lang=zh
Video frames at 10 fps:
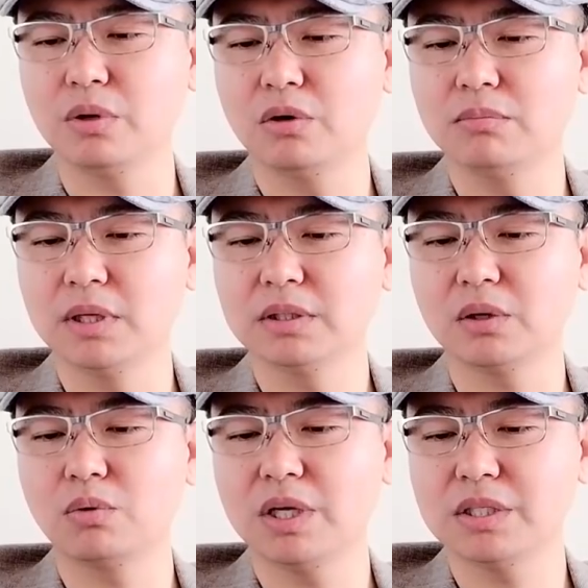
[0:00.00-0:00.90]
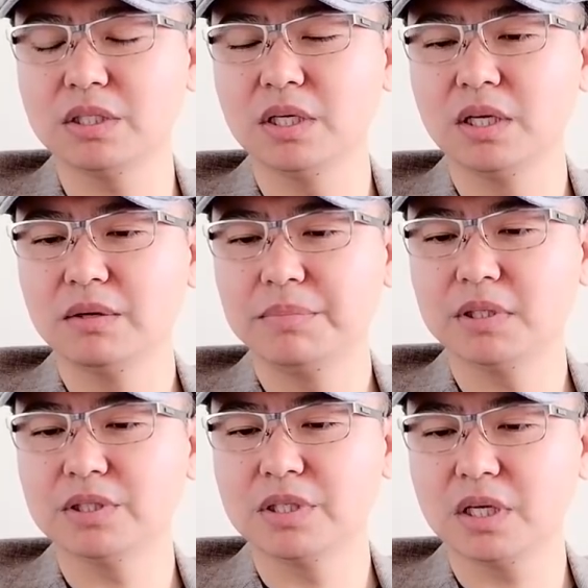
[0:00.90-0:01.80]
欧盟的关系，
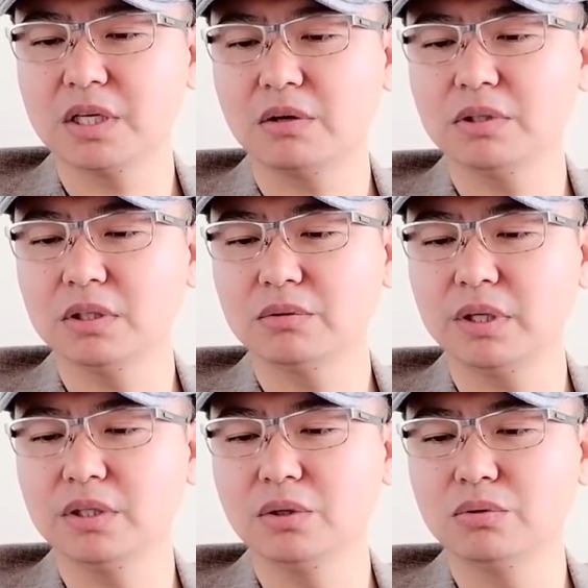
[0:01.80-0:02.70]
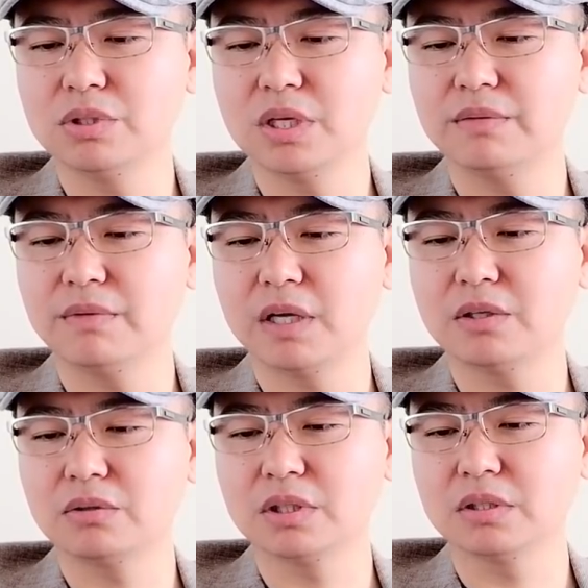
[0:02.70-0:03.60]
并协调应对优先外
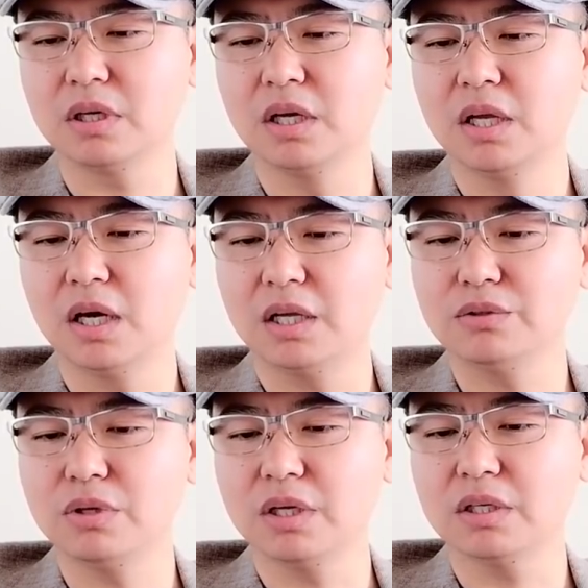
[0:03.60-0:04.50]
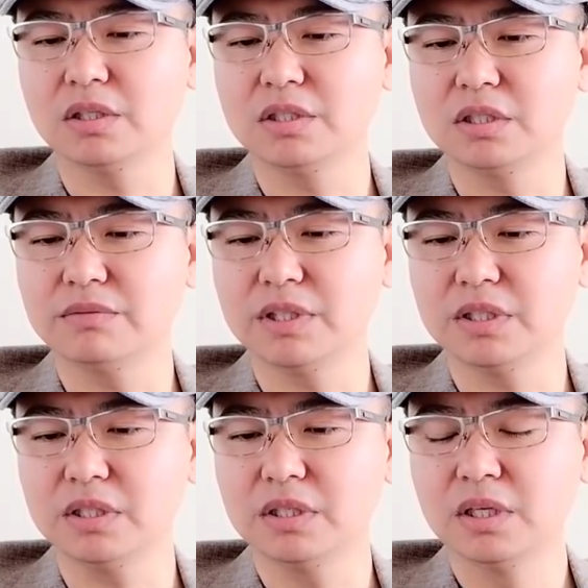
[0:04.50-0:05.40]
交政策、安全和经济问
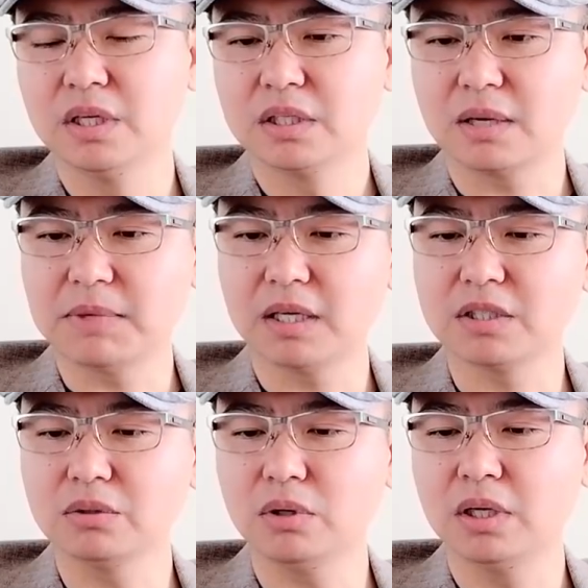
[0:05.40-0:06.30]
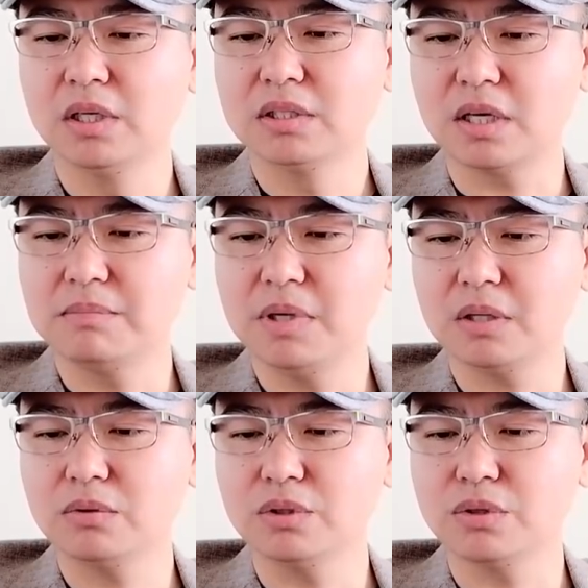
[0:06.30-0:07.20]
题。他们还承诺在
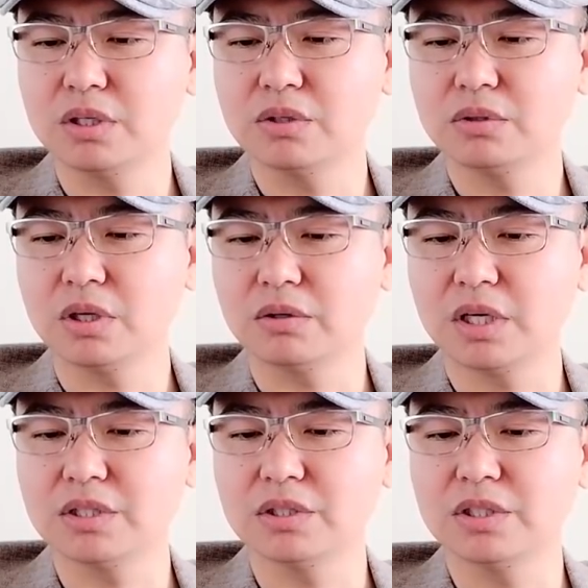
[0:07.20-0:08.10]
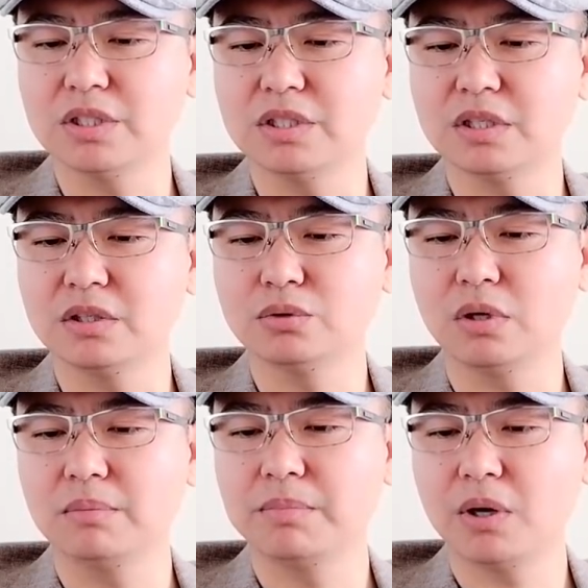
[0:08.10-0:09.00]
面对全球挑战时进行合
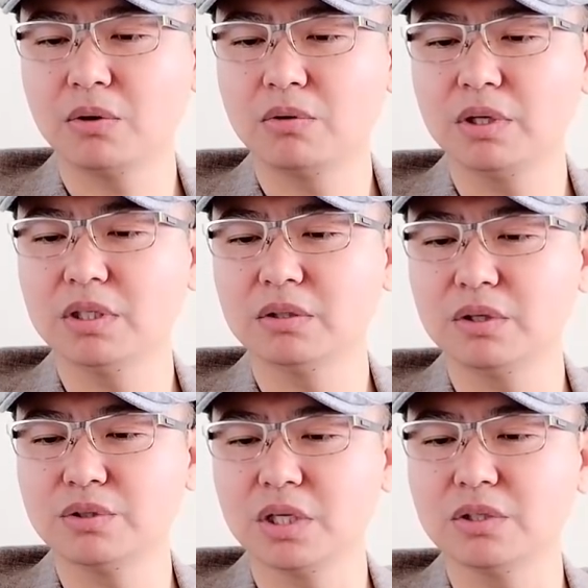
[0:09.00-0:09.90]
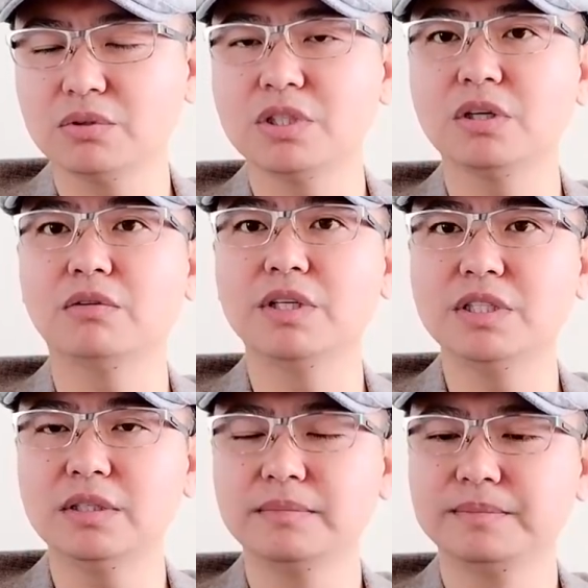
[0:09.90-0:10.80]
作，包括应对全球气候危机、